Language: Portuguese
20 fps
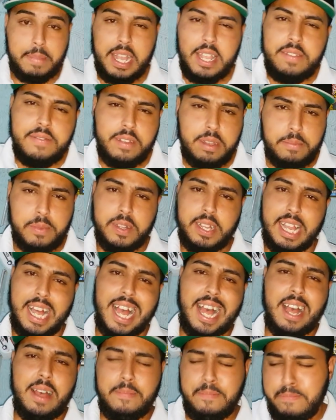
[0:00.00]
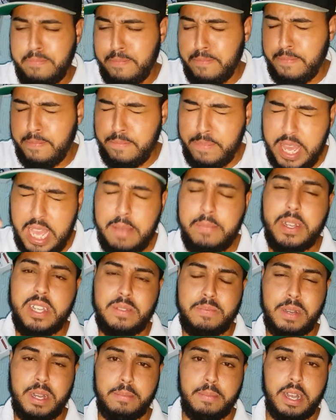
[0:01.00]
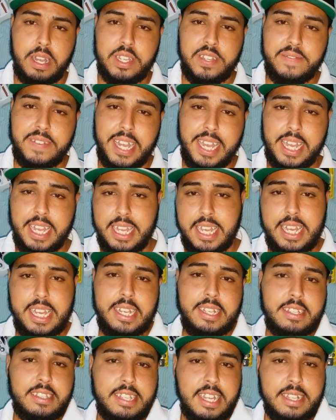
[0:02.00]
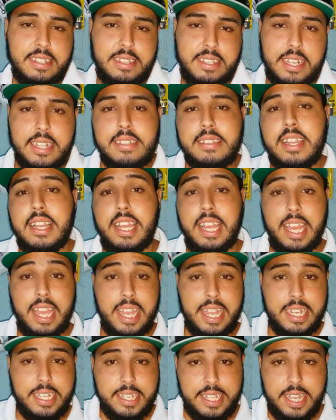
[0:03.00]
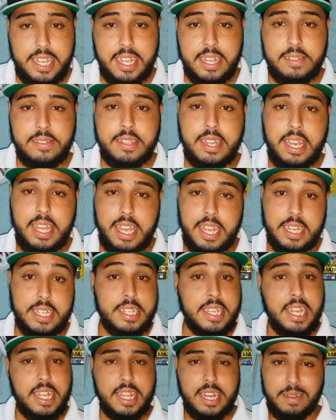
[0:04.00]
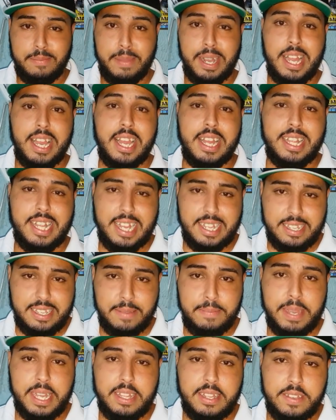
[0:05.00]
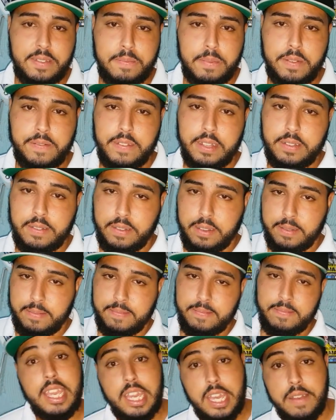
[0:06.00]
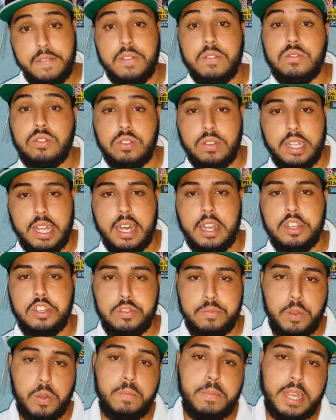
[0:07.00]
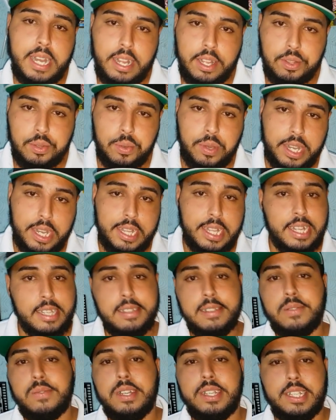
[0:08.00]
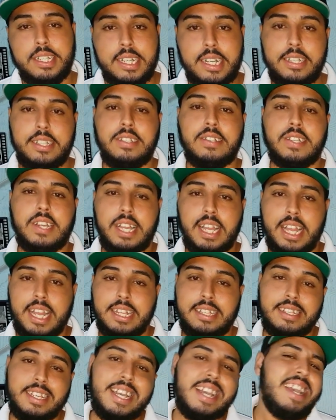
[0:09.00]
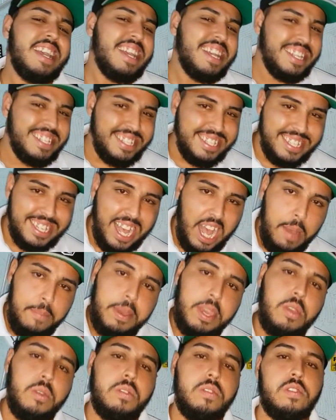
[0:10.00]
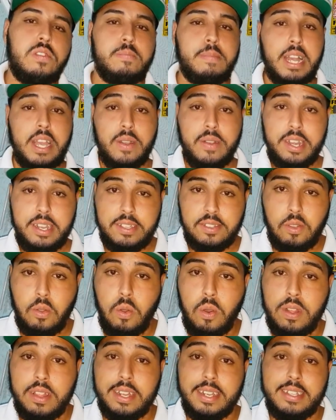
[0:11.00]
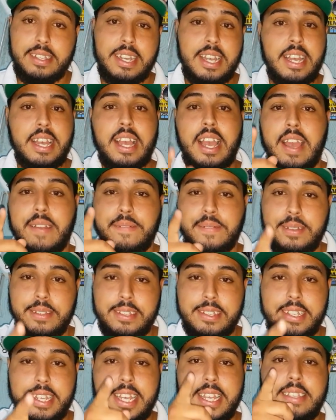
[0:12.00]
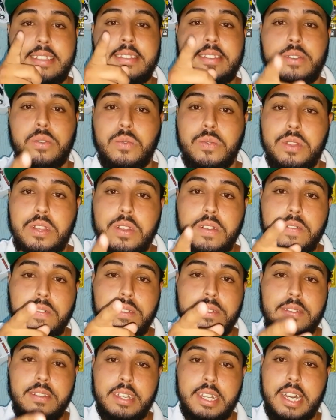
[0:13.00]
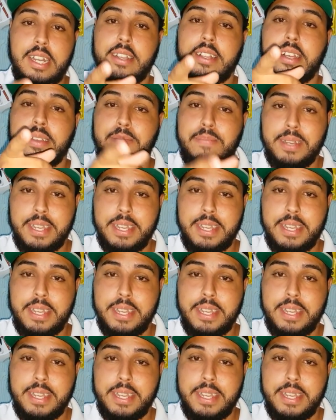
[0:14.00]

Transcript: Mas vamos lá, bem mais para baixo, vai. 700 clientes, 500 clientes. Quem trabalha nessa meta de provedor. Quem é funcionário de uma operadora dessa quantidade de clientes sabe que um dos maiores contras é você ser o único funcionário da